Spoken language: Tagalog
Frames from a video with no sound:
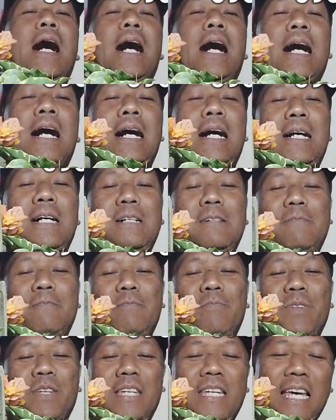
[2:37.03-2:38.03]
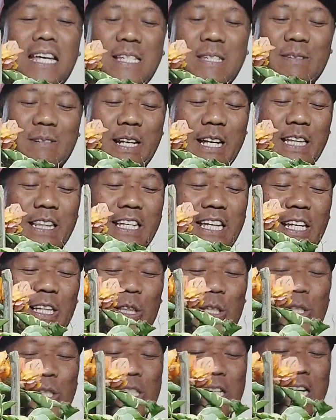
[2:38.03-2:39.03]
Um, yes, maganda
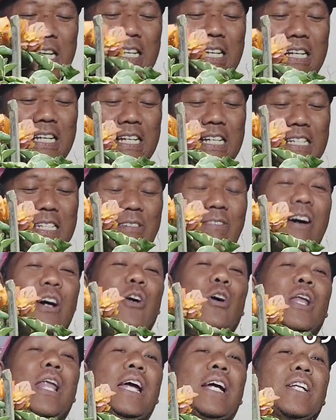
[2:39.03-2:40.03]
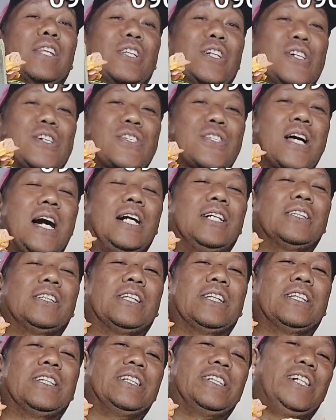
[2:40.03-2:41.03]
ito sa, sa mga collectors out
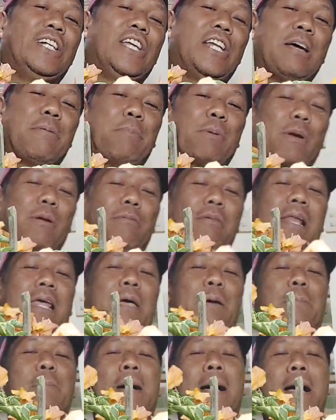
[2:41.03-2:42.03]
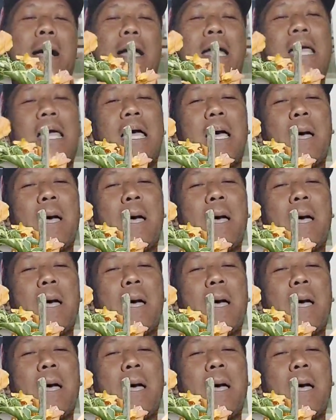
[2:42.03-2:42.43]
there. Di na problemang